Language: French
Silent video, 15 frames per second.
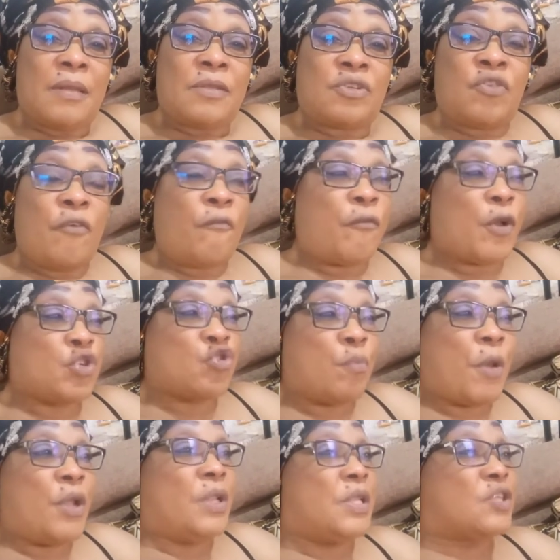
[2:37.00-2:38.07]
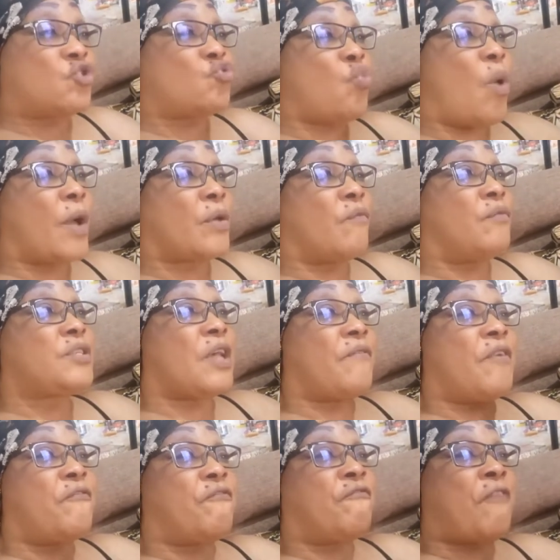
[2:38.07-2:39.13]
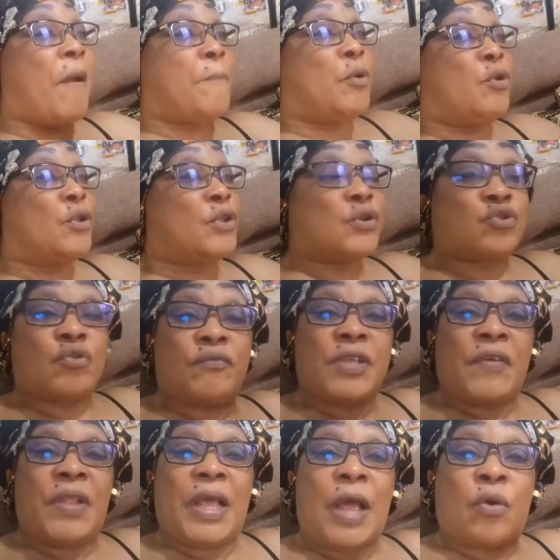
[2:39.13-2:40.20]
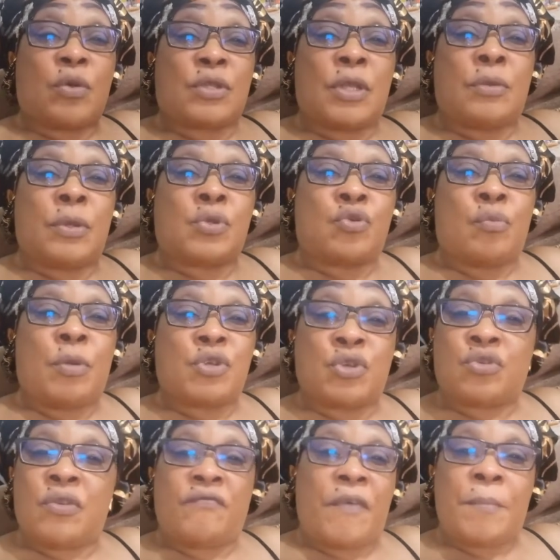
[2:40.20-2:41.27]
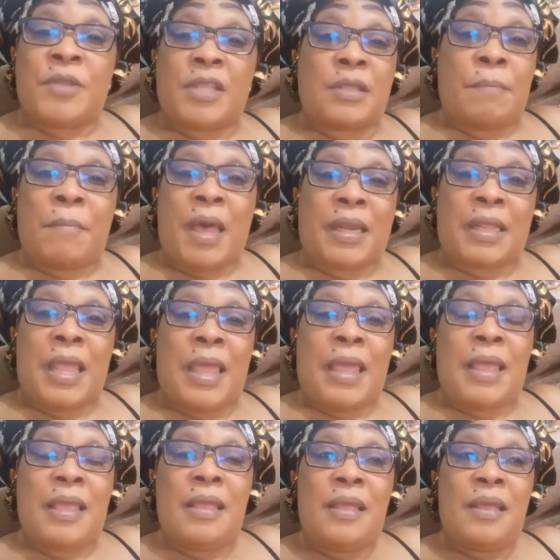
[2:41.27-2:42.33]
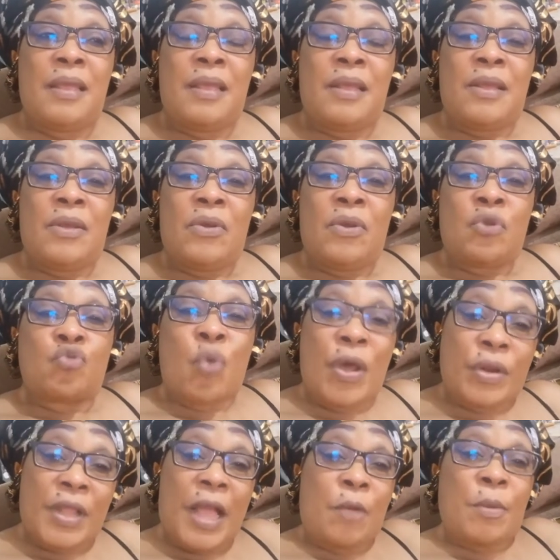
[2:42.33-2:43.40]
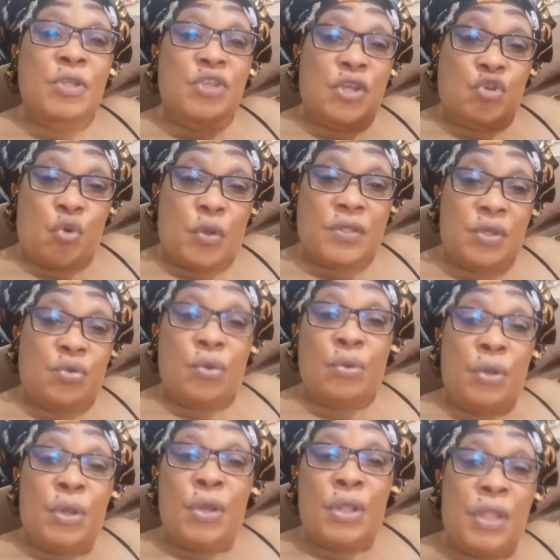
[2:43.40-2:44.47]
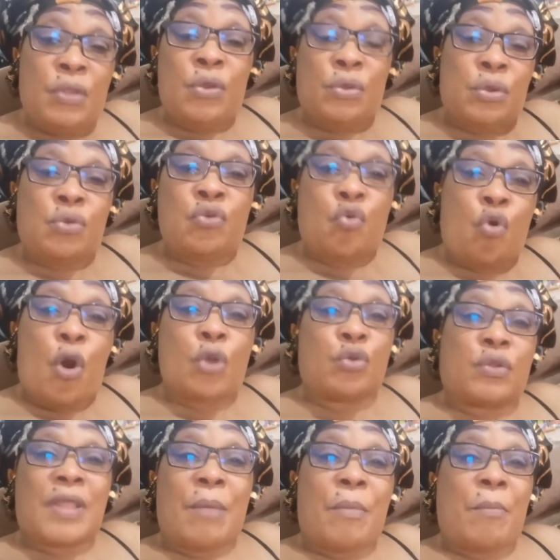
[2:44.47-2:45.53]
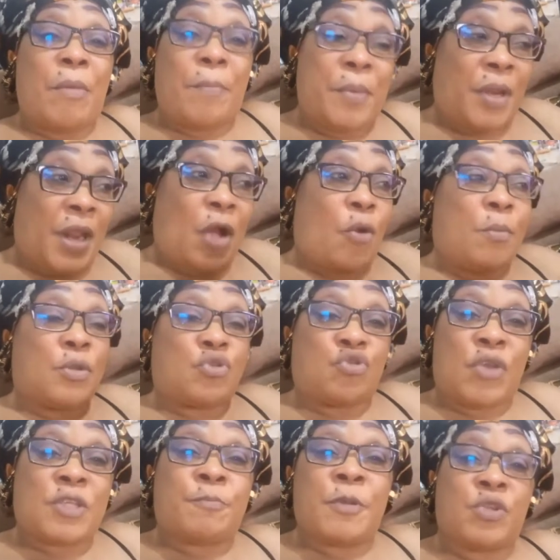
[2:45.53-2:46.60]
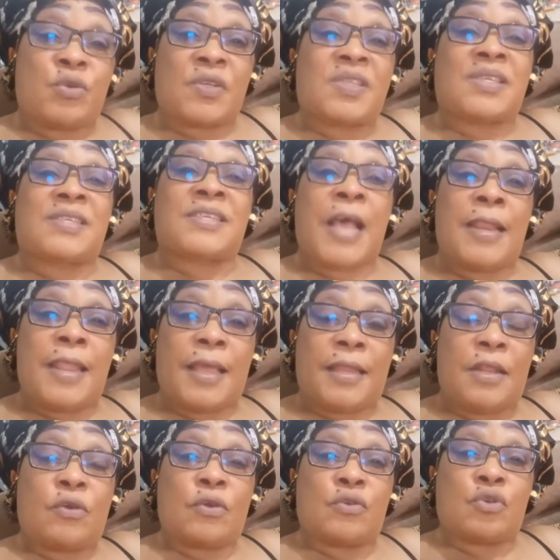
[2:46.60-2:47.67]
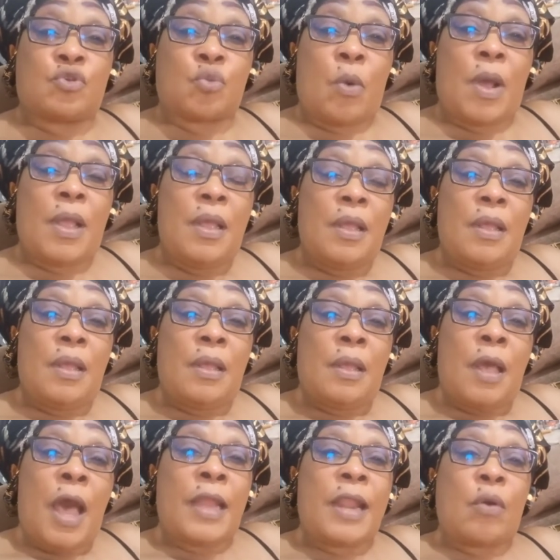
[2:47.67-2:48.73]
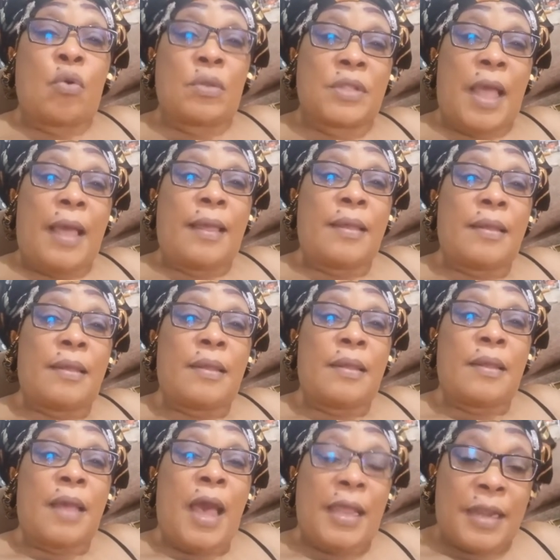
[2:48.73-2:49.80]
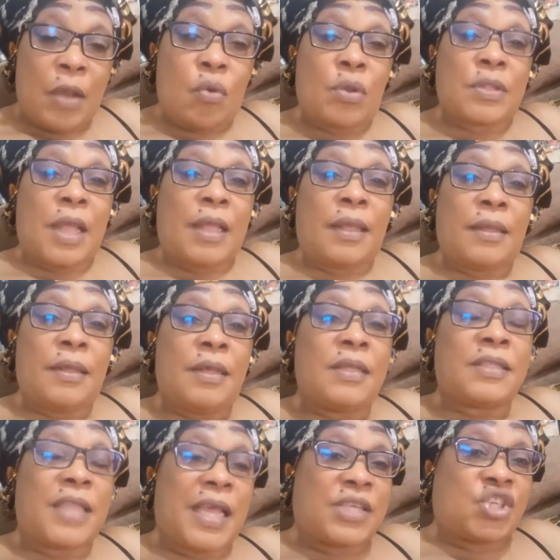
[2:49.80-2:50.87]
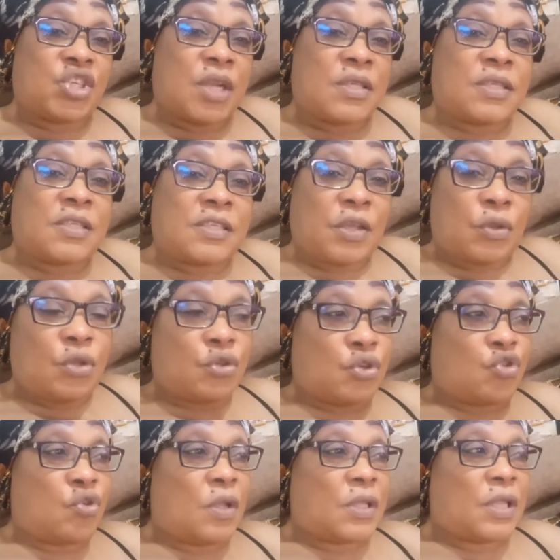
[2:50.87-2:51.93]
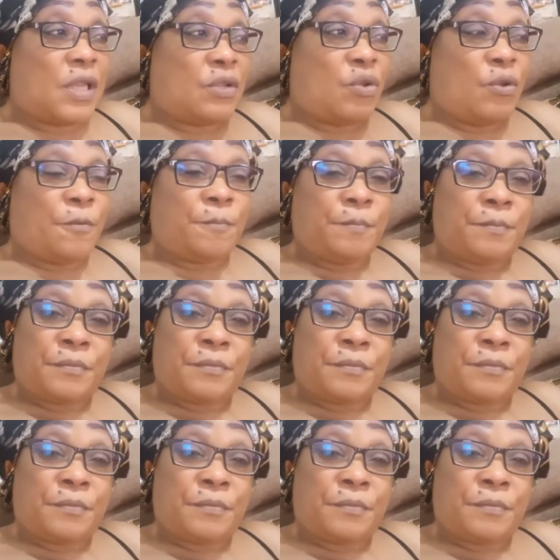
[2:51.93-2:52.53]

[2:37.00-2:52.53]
Tu veux forcément une histoire que vous avez fabuleuse dessus, vous avez raconté dessus. Moi je suis une femme, j'étais mariée. Hein. Toi regarde comment tu es sorti de, du corps de ta maman. Puis regarde comment tu es, espèce de sale aigri que tu sois. Anaconda, Anaconda, ta chance c'est que je suis en train de